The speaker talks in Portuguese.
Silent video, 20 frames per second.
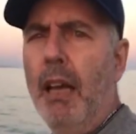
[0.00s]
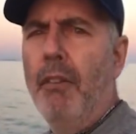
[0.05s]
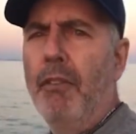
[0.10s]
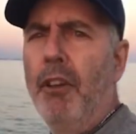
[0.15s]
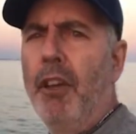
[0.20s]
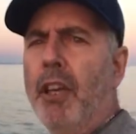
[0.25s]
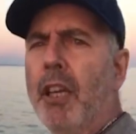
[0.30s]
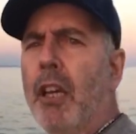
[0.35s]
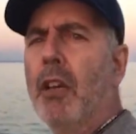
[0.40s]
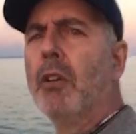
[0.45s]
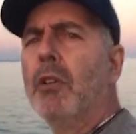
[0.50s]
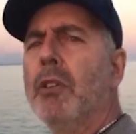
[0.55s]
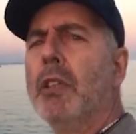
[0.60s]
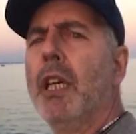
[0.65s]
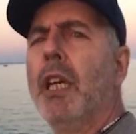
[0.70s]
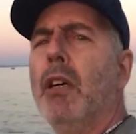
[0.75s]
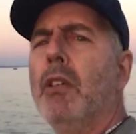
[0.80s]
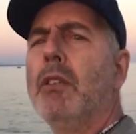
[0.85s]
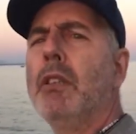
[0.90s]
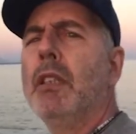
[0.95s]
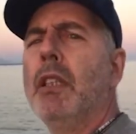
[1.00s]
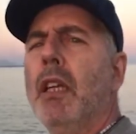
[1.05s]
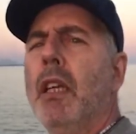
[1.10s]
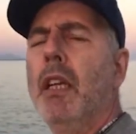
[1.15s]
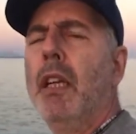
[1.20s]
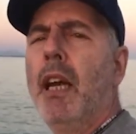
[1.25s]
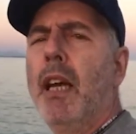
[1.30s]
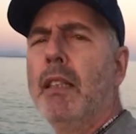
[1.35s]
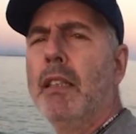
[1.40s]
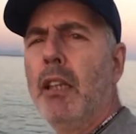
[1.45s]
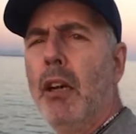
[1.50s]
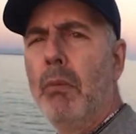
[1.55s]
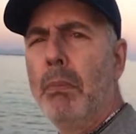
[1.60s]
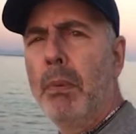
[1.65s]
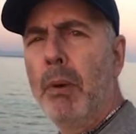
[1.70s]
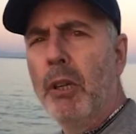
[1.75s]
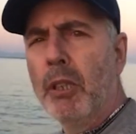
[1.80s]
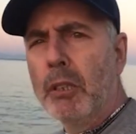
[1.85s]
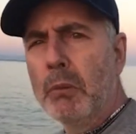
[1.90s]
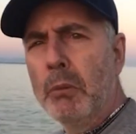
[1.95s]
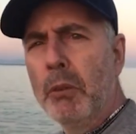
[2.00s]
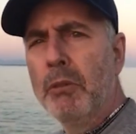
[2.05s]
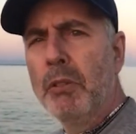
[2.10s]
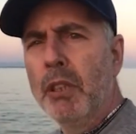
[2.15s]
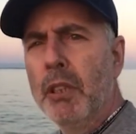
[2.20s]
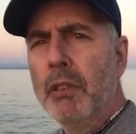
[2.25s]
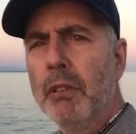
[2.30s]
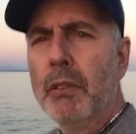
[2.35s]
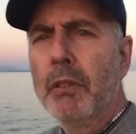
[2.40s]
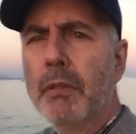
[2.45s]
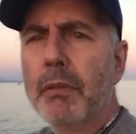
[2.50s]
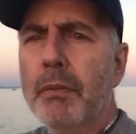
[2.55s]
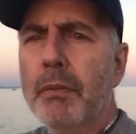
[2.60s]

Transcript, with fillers: Fique com Deus e até o próximo vídeo.